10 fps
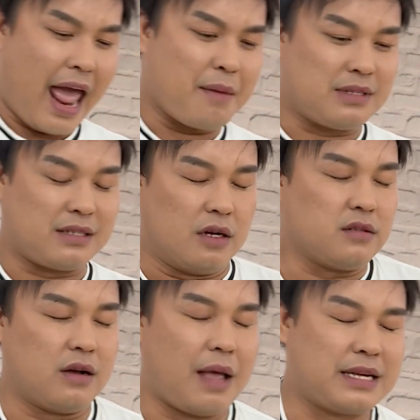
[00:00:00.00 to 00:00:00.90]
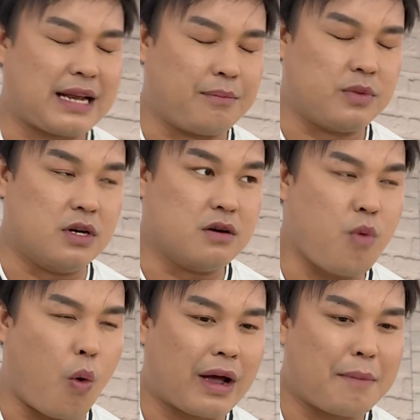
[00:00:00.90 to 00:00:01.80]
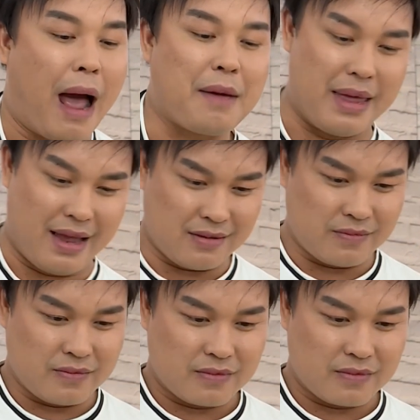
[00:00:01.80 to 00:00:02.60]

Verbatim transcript: Em tưởng tượng em sẽ nằm giữa một cái bãi biển,